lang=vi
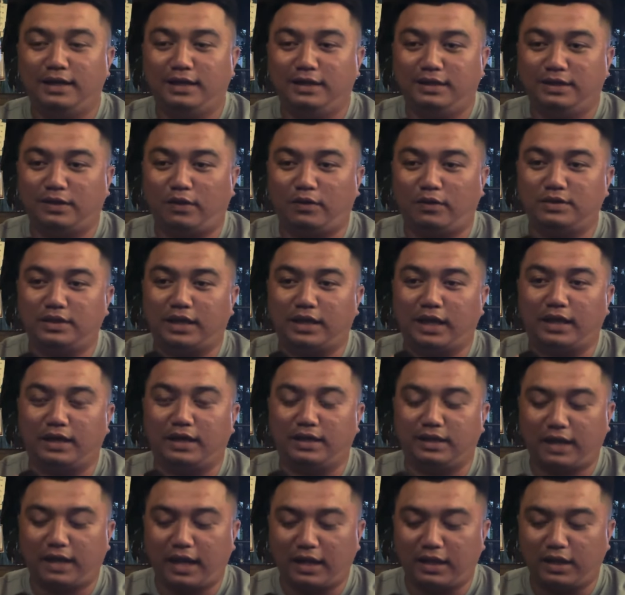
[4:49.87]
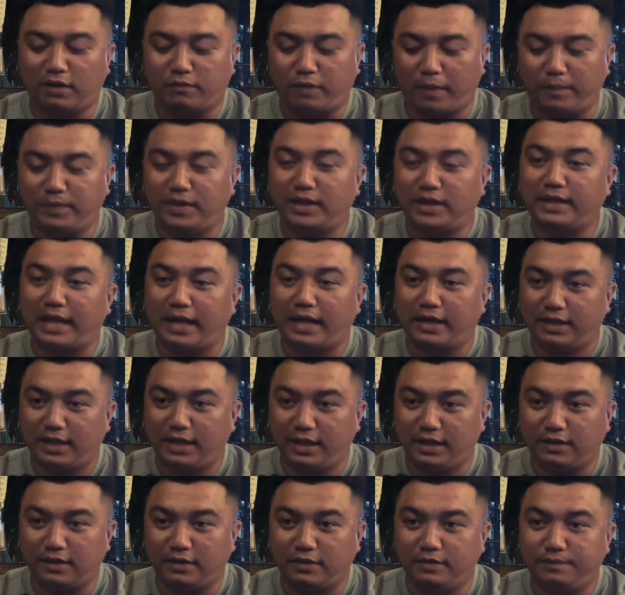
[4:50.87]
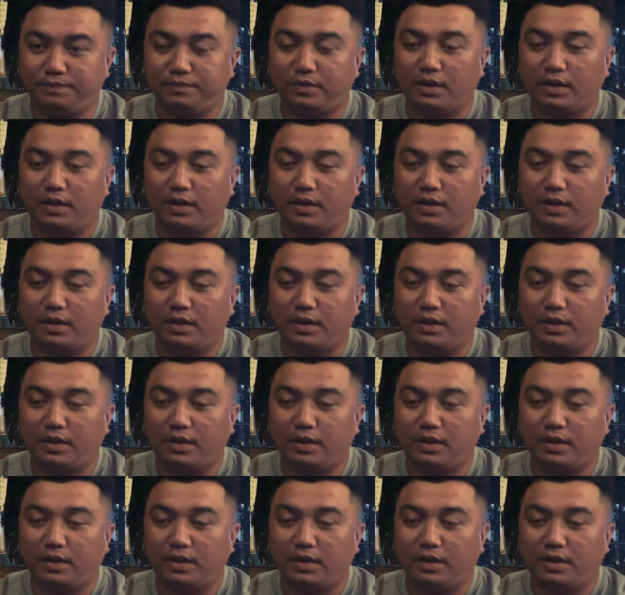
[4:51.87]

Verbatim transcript: nói chuyện cái thực phẩm chức năng chi nữa